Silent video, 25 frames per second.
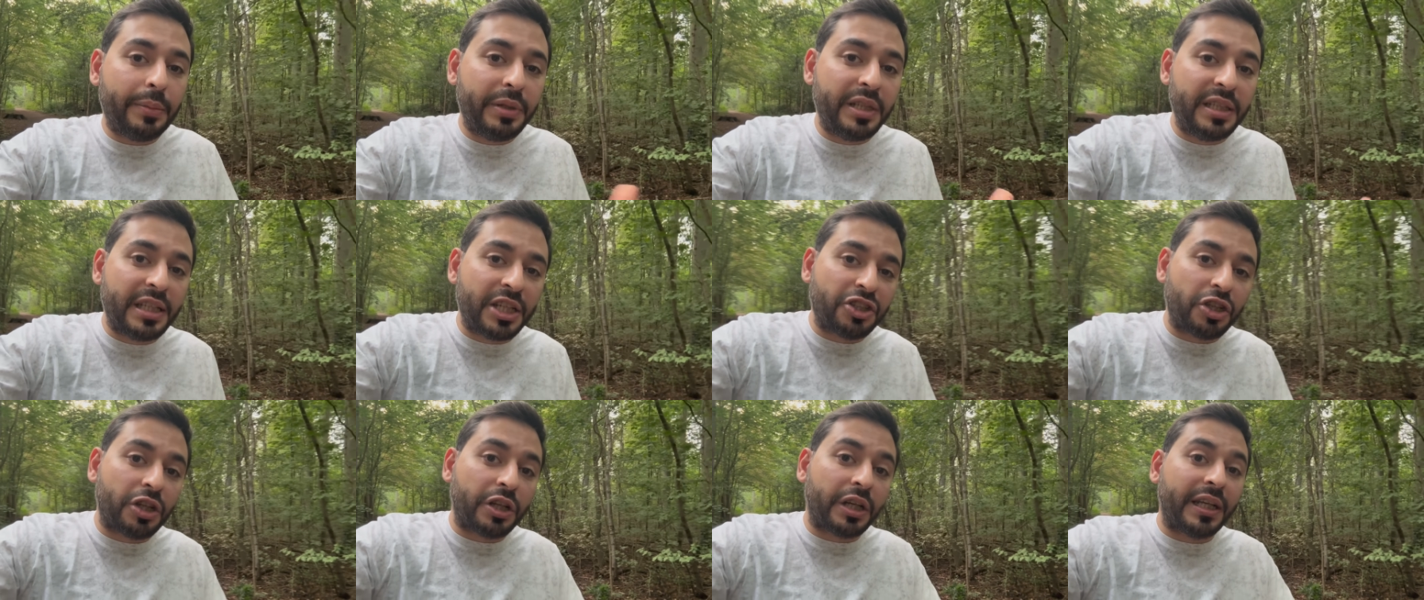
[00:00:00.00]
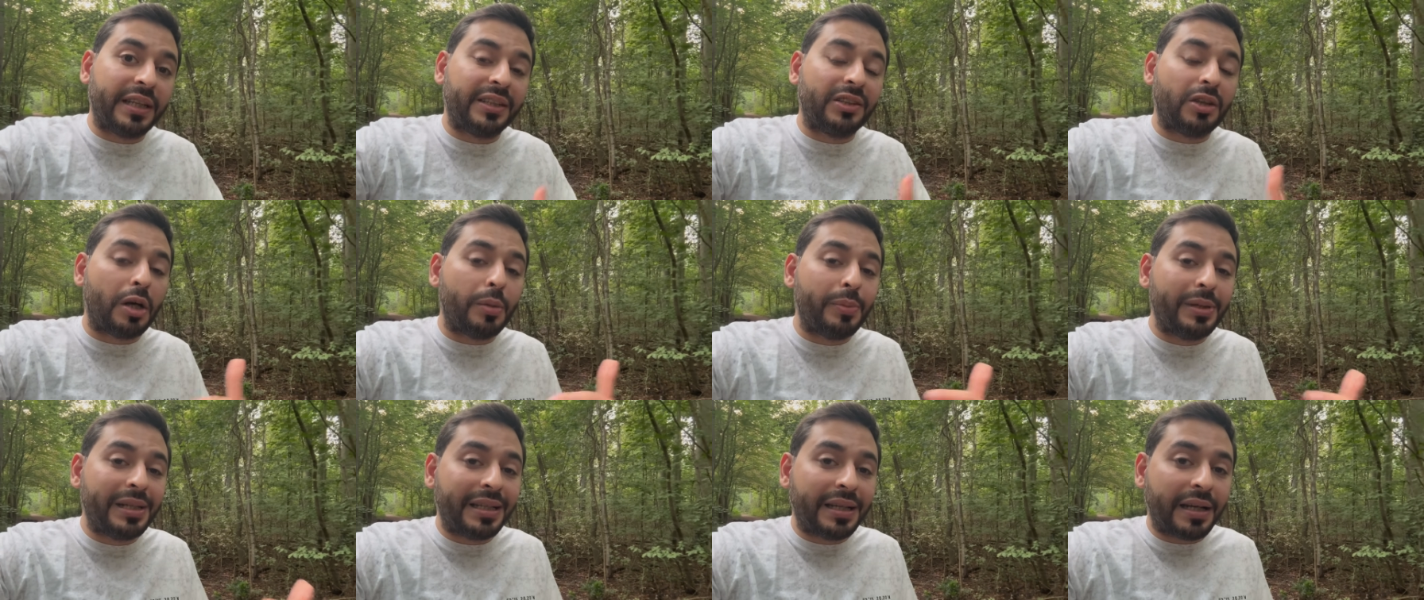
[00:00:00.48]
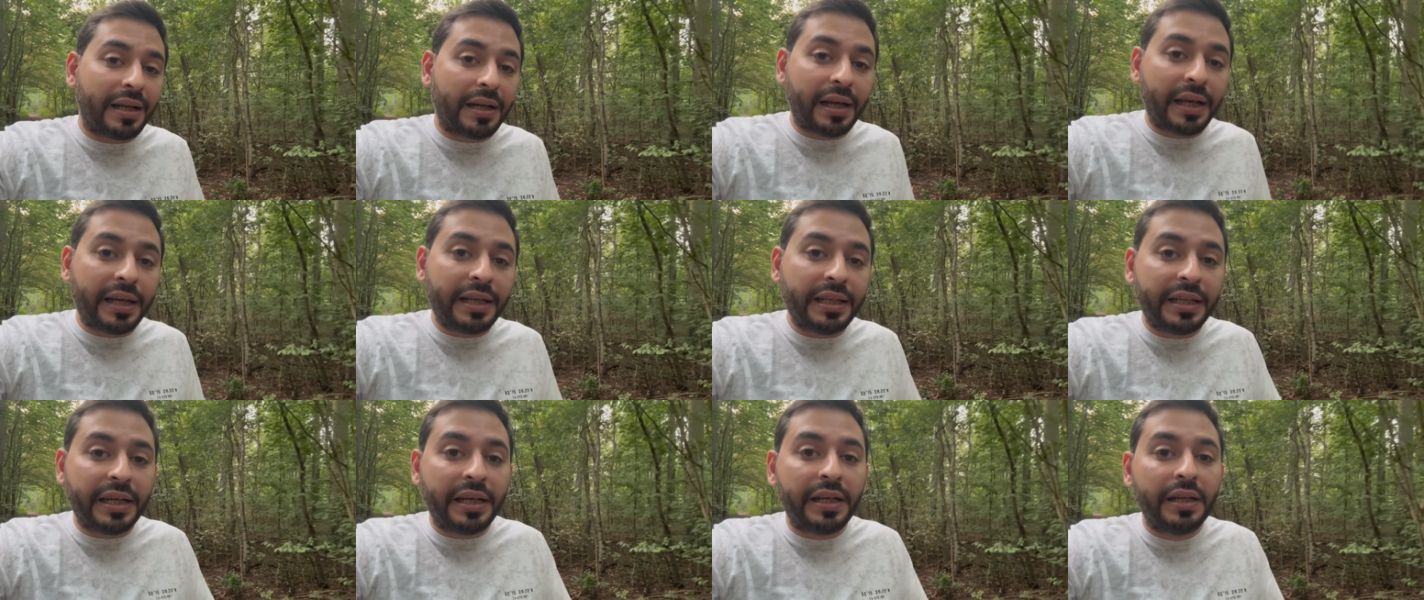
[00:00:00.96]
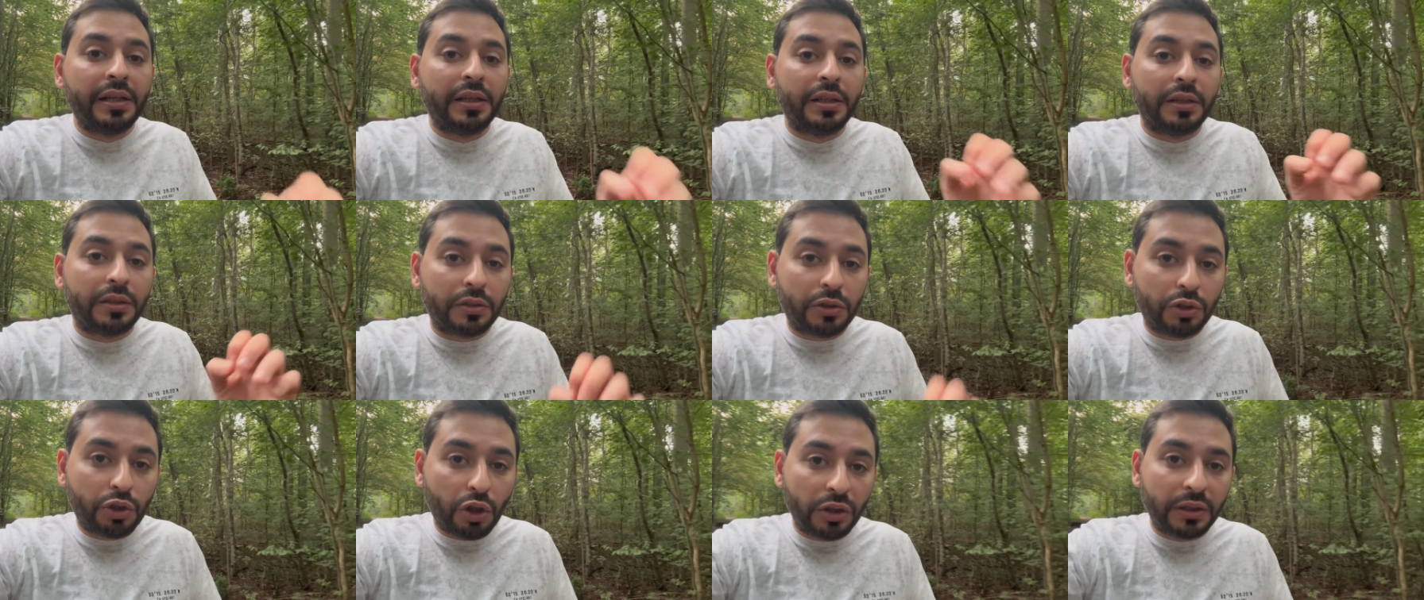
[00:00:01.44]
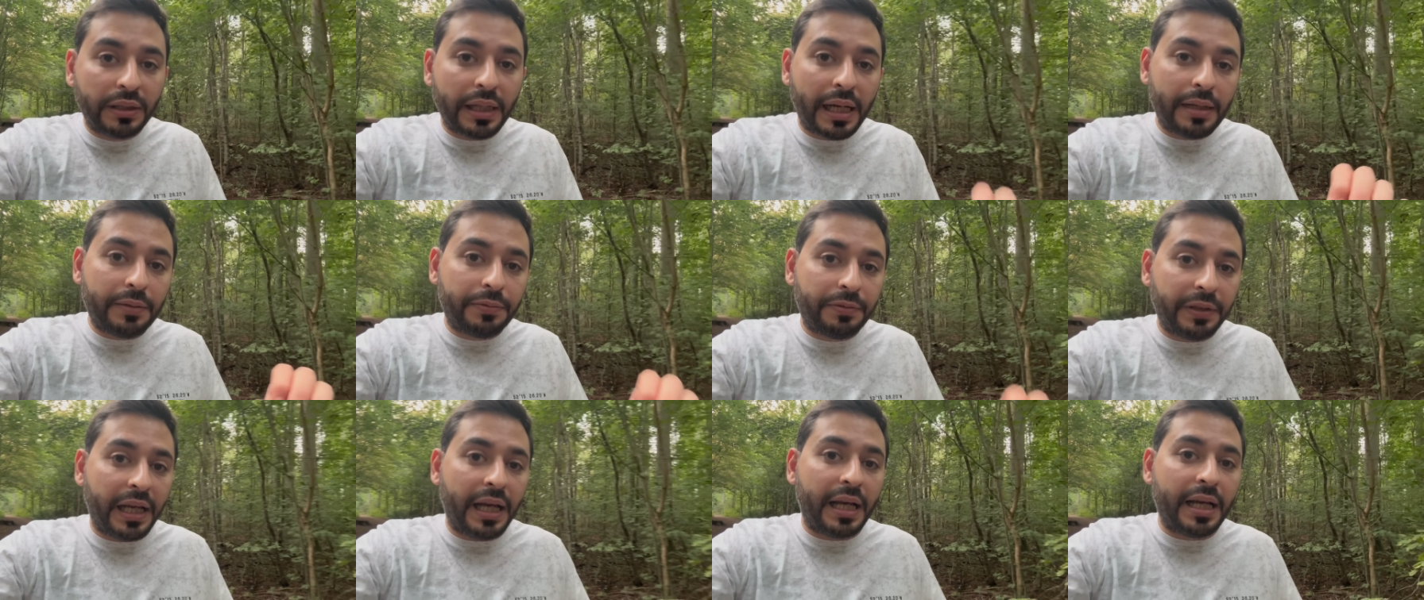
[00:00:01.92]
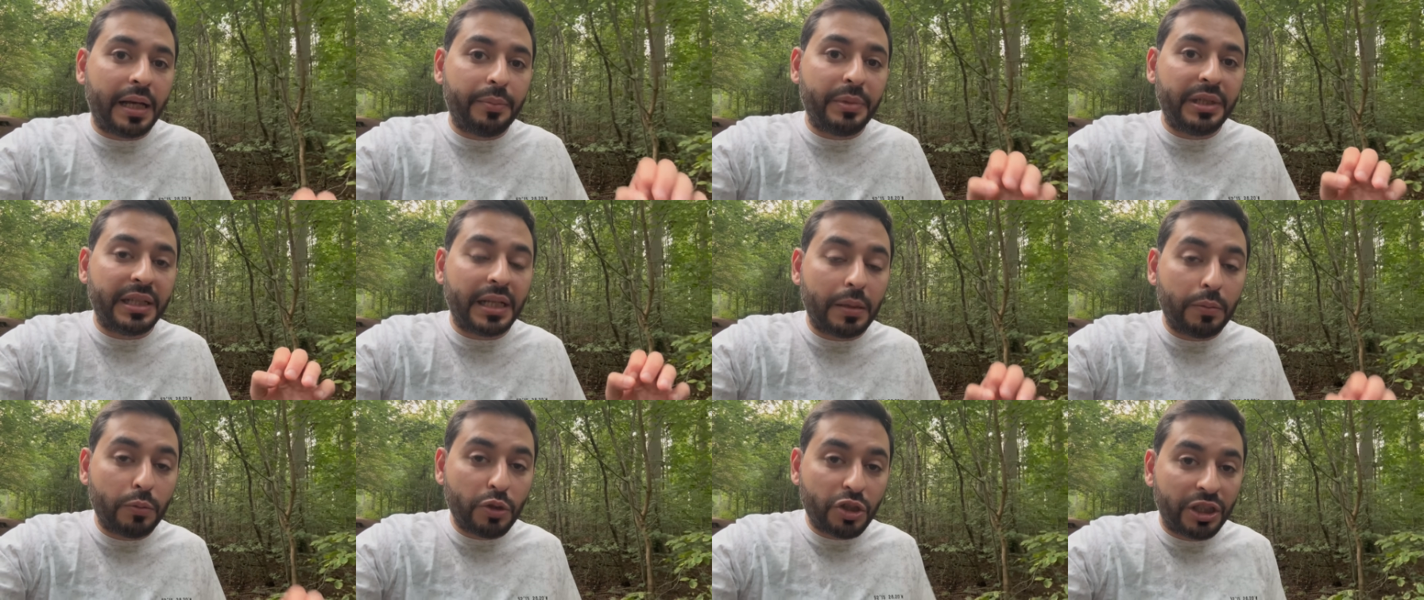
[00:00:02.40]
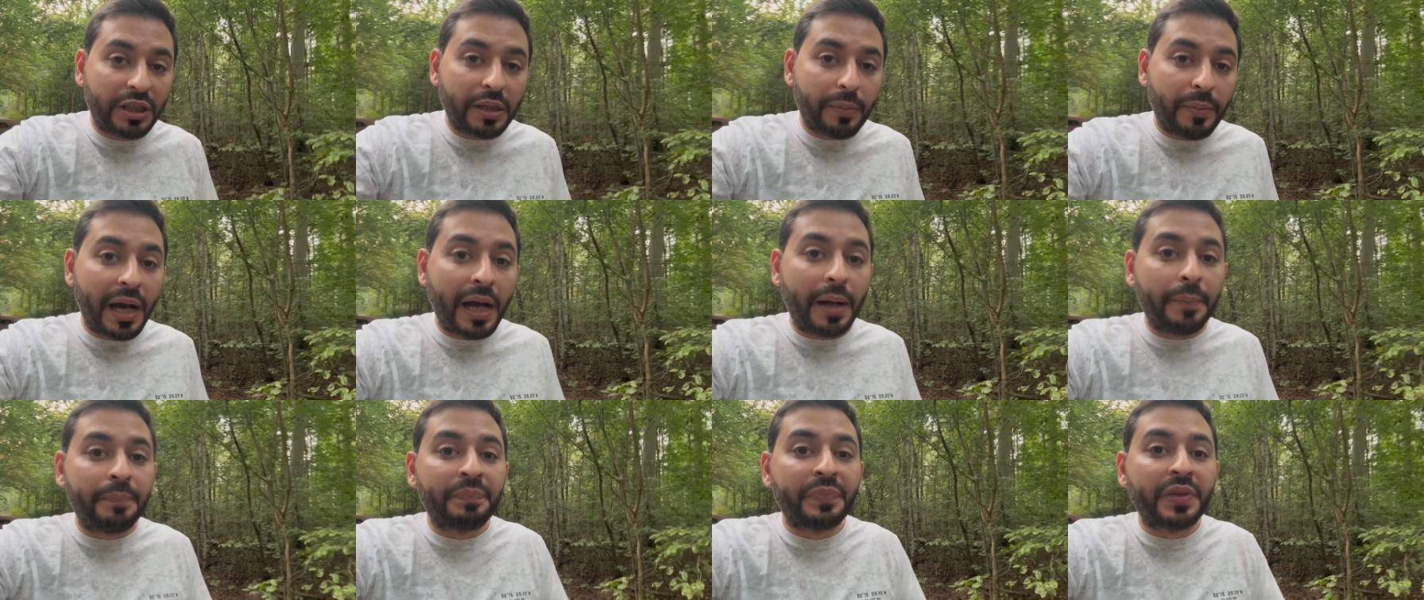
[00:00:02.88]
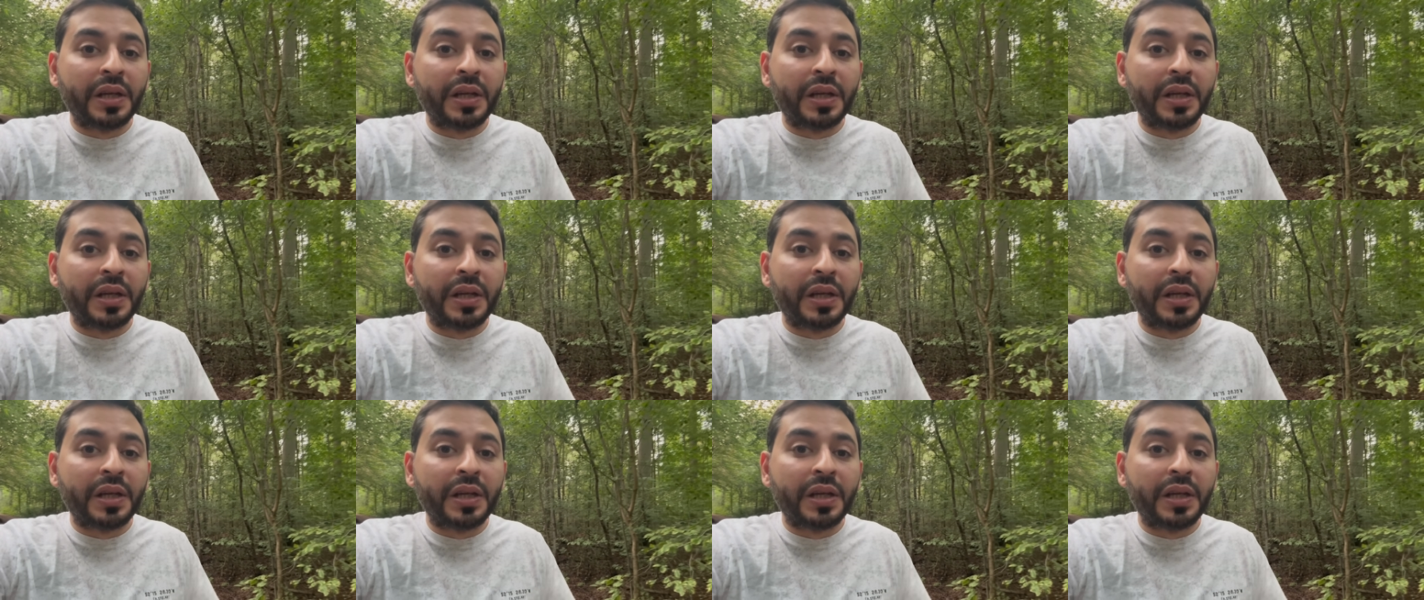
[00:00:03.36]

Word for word: بنشر خطاب الكراهيه ضد هالفئه من المجتمع